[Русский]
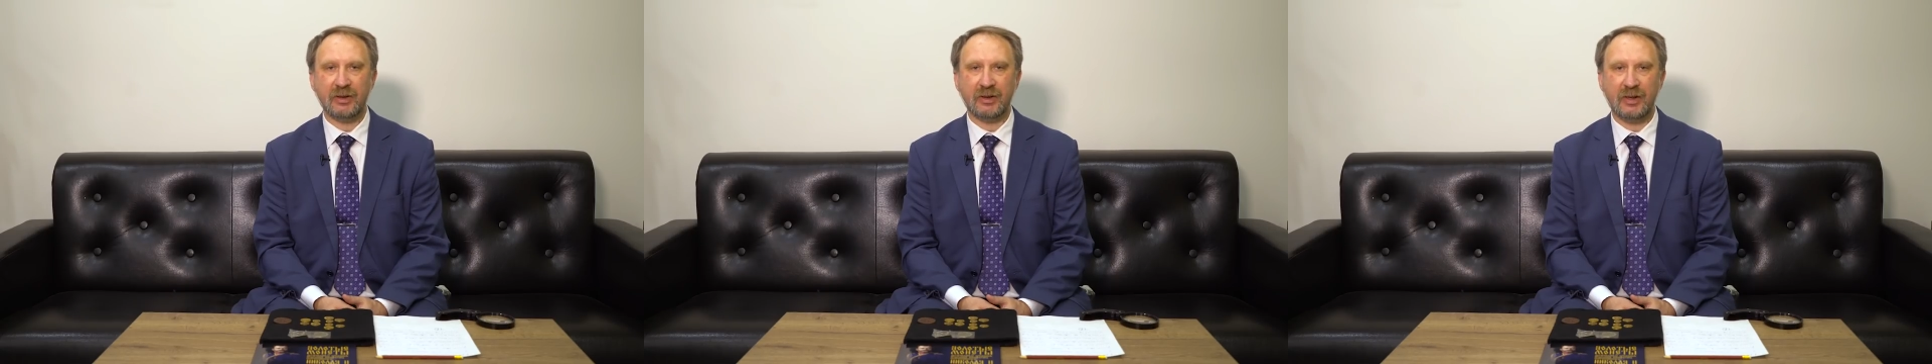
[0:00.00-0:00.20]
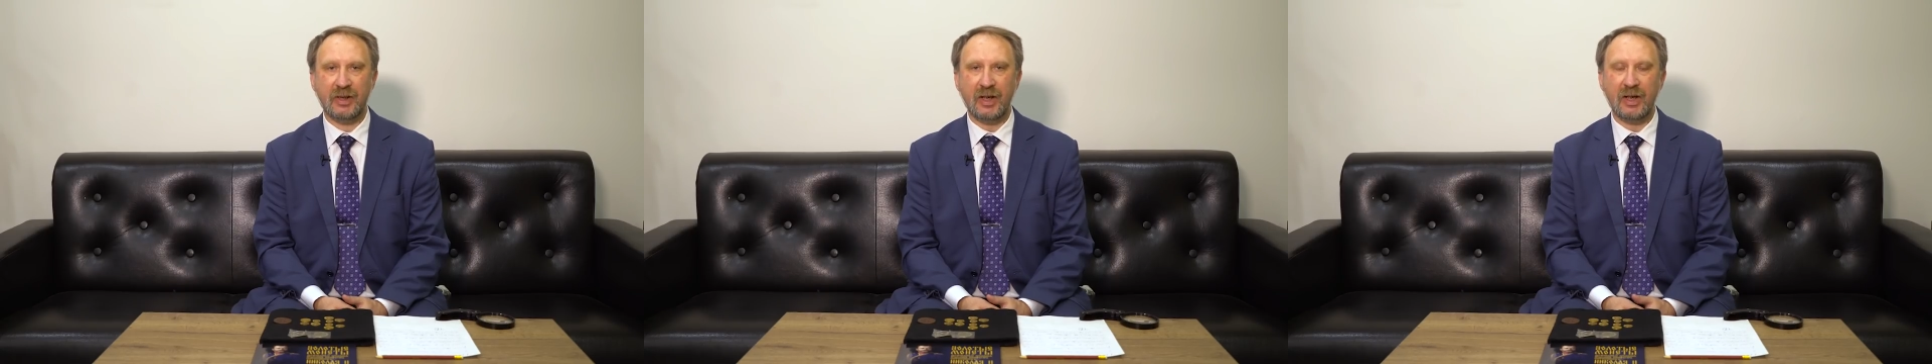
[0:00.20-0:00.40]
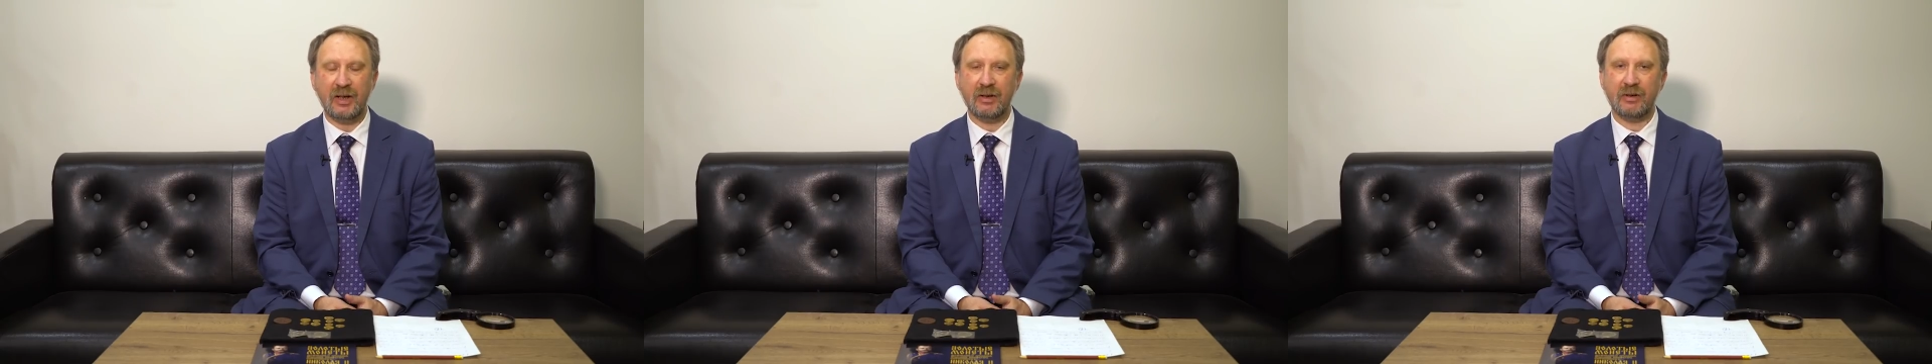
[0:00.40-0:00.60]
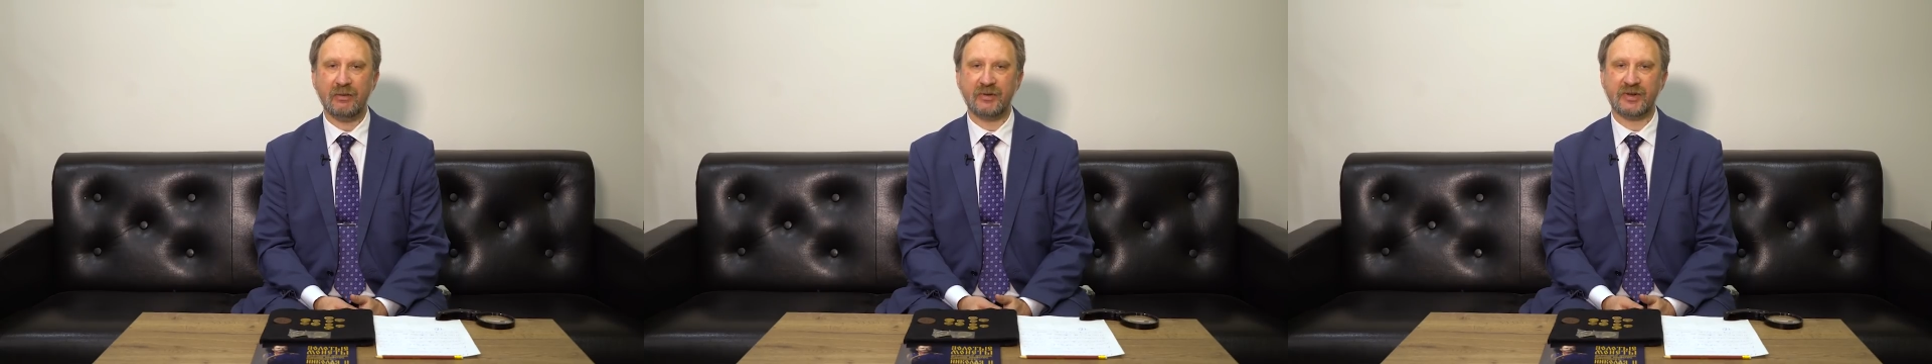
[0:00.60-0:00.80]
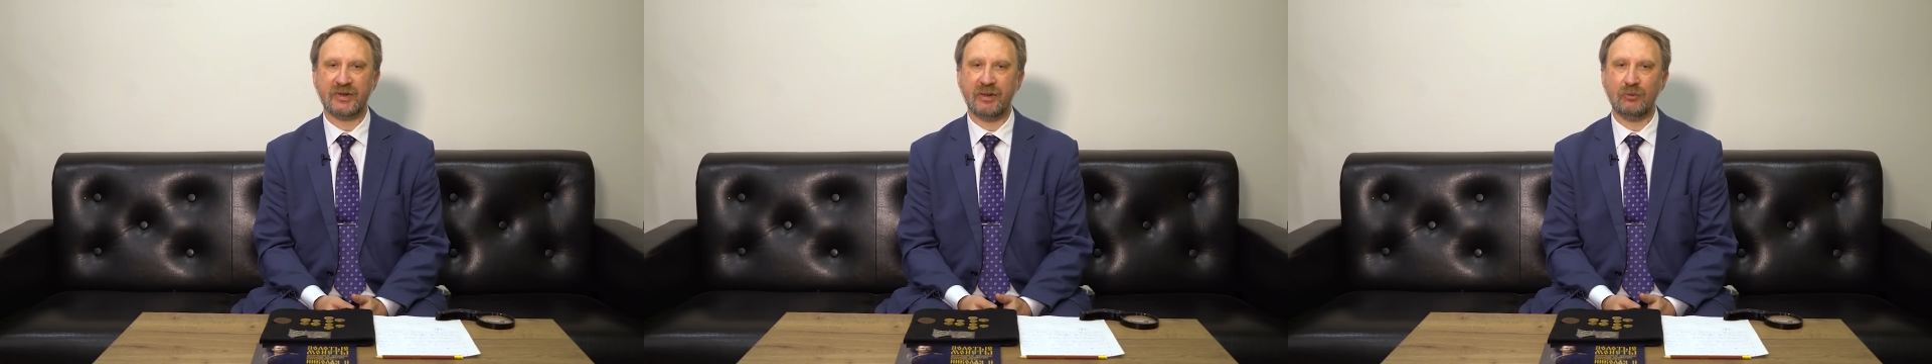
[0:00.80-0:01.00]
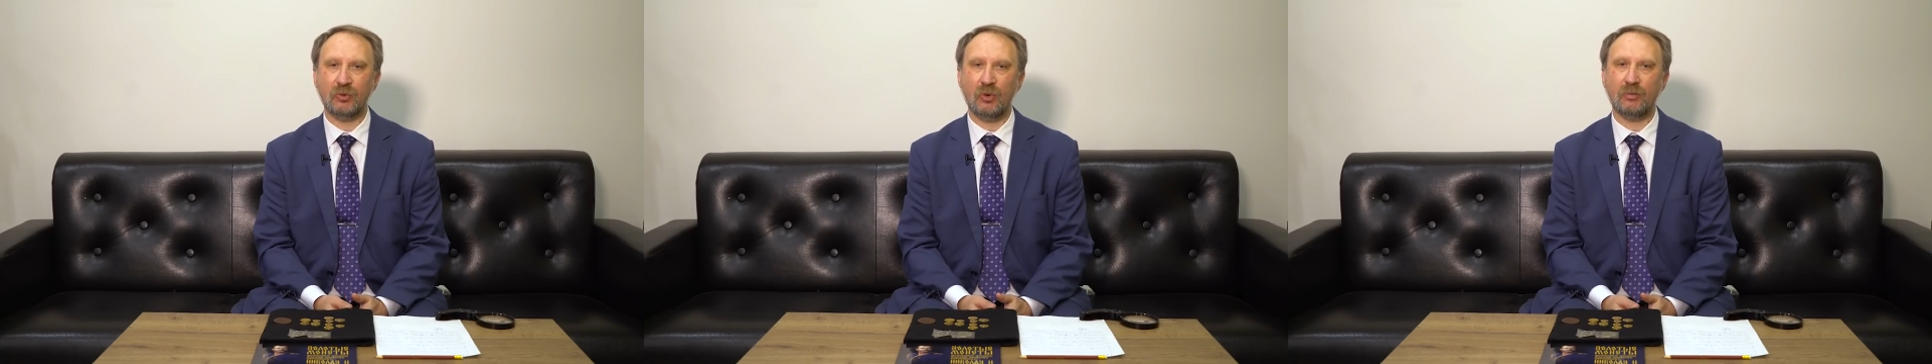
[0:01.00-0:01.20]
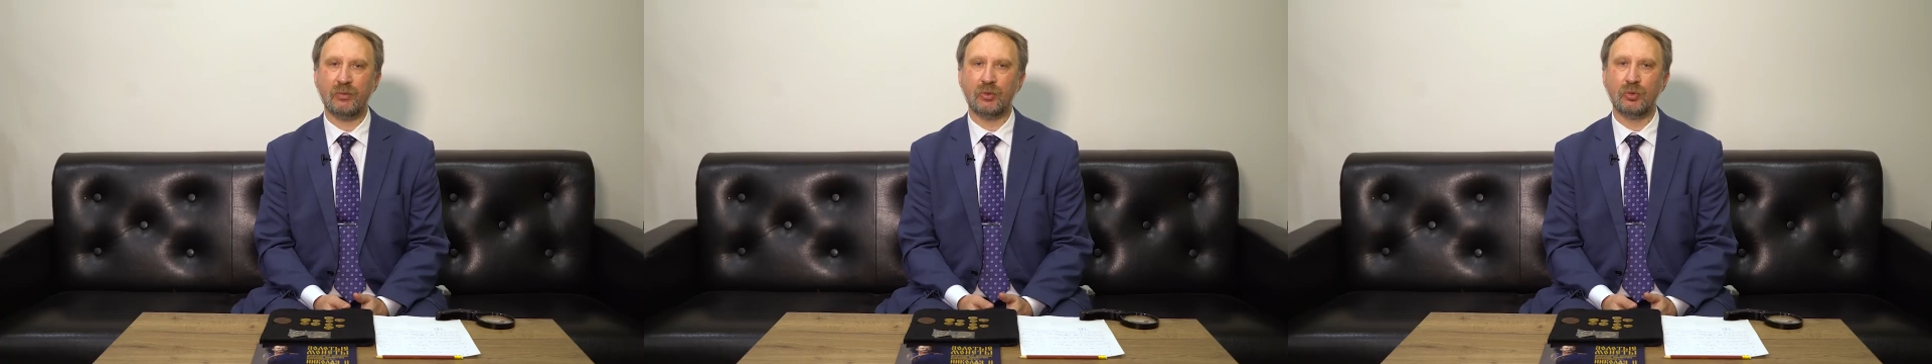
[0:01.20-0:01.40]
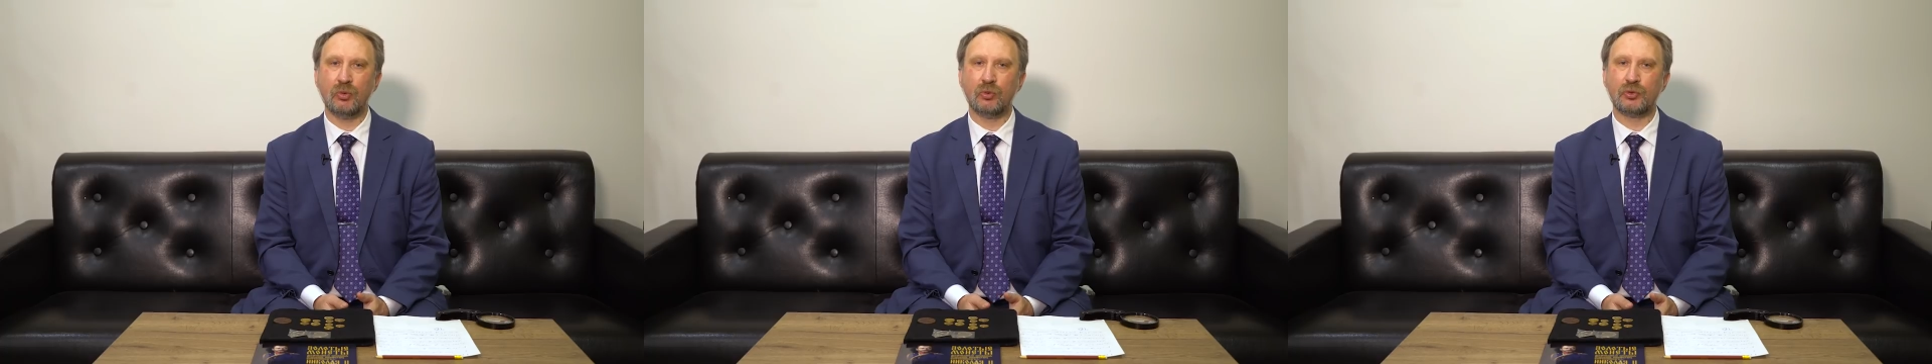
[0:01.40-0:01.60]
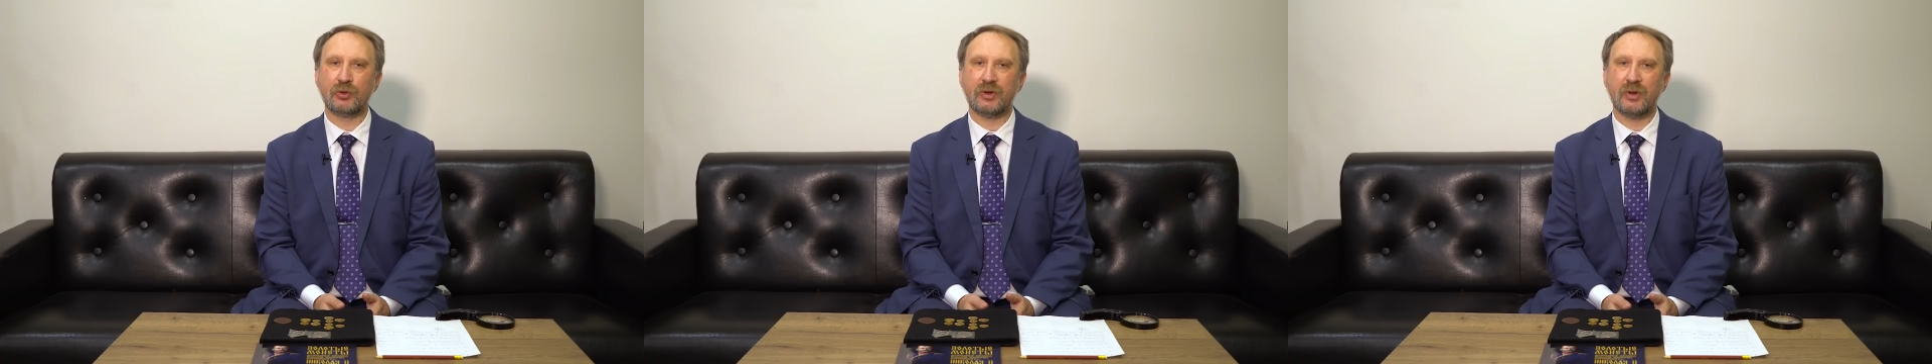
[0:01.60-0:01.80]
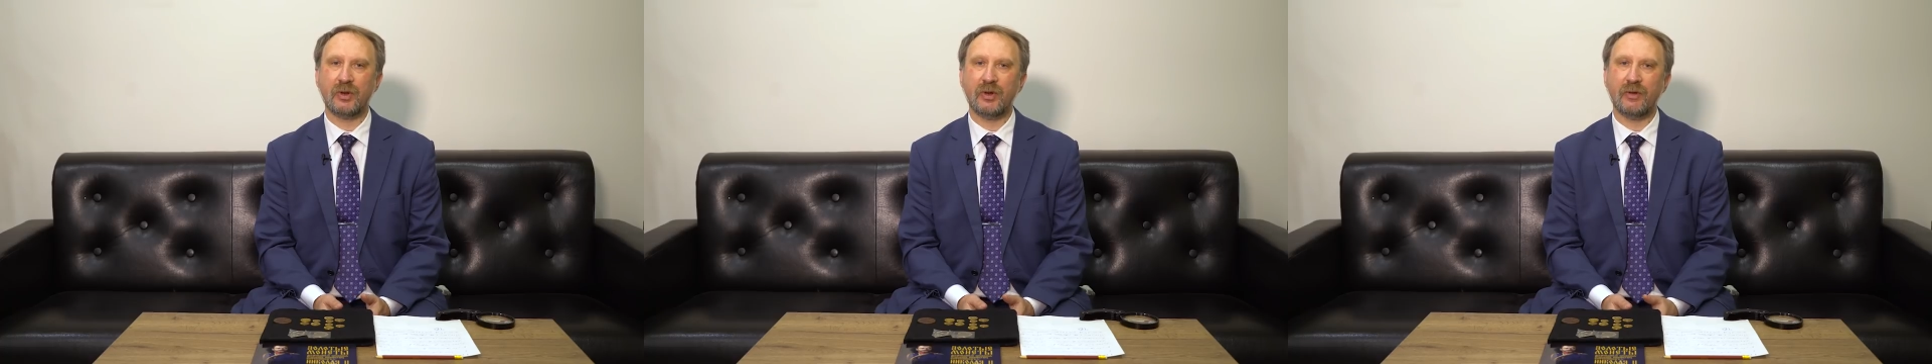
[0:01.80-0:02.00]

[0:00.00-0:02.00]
для в основном нужд